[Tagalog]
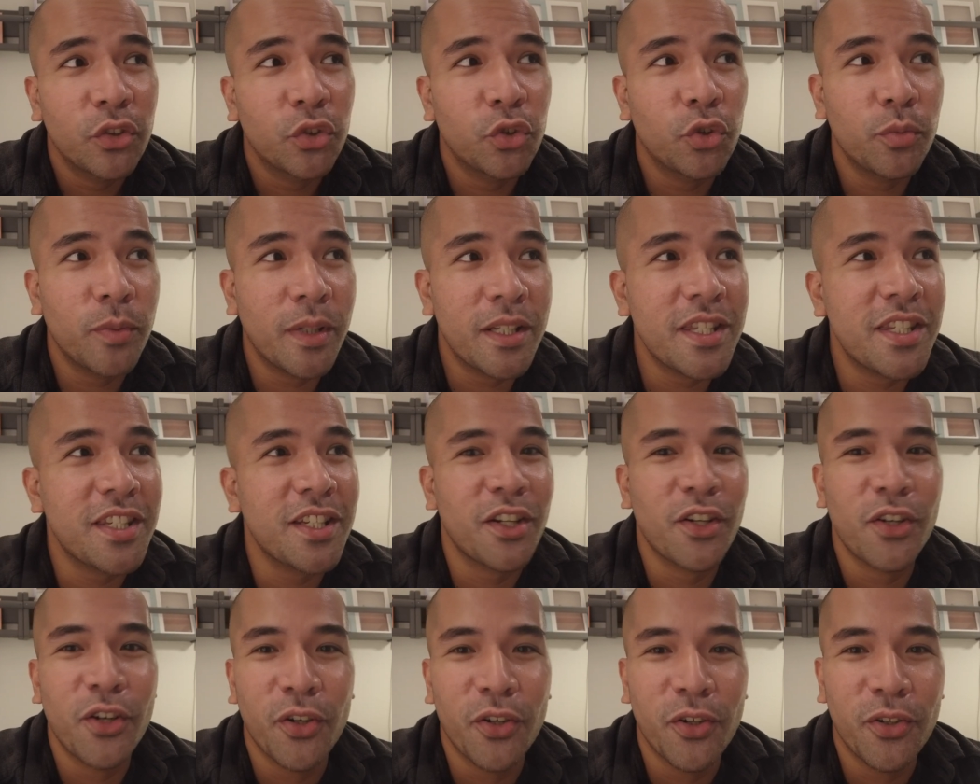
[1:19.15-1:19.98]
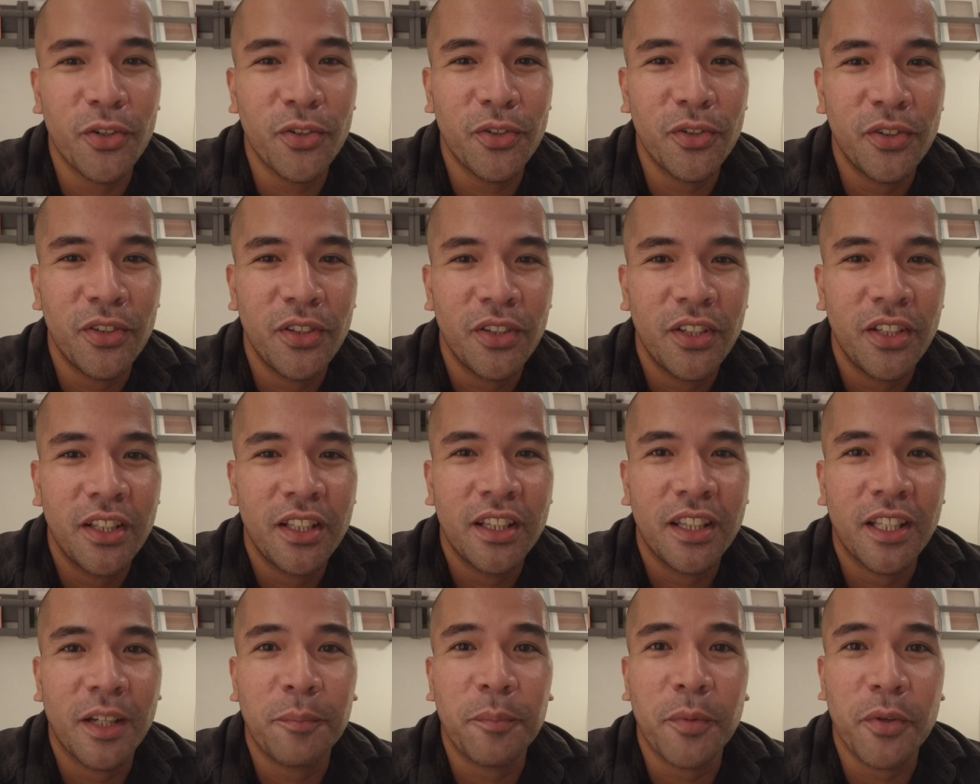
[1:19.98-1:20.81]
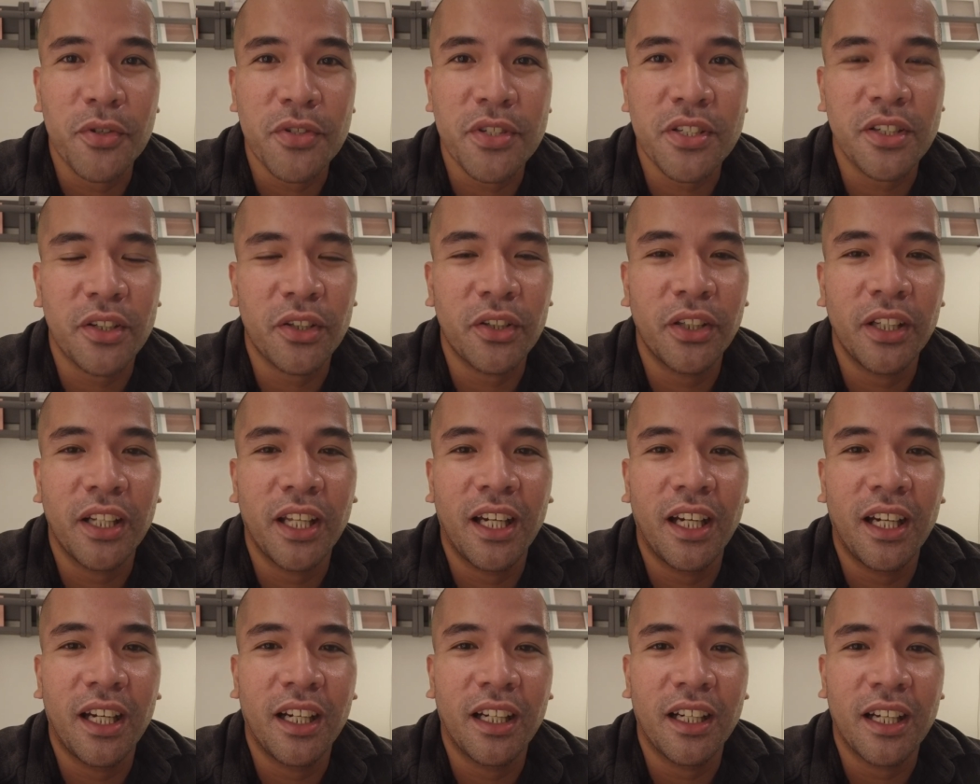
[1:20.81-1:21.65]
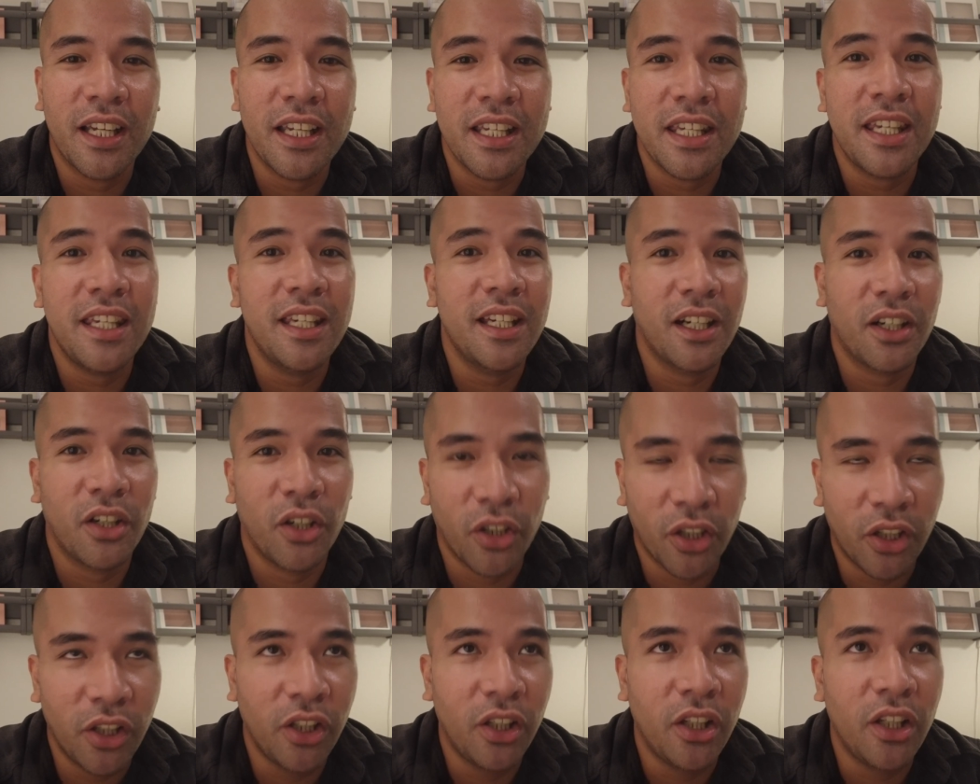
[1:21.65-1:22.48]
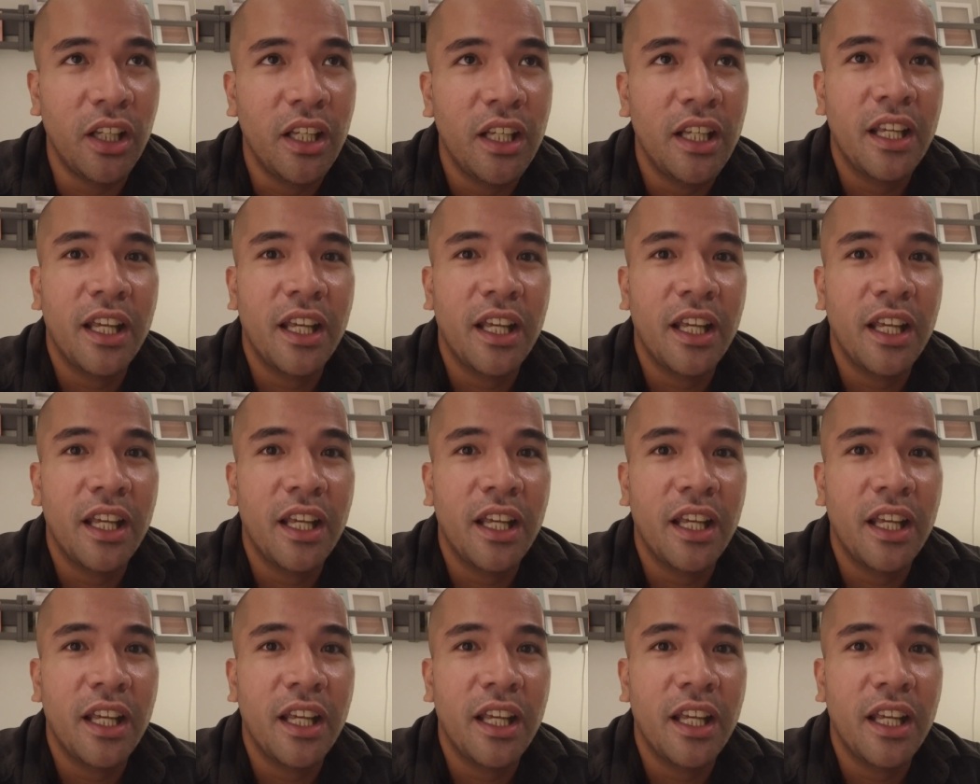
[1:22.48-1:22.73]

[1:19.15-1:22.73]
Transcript: Two months ago, nag-post ako ng IKEA haul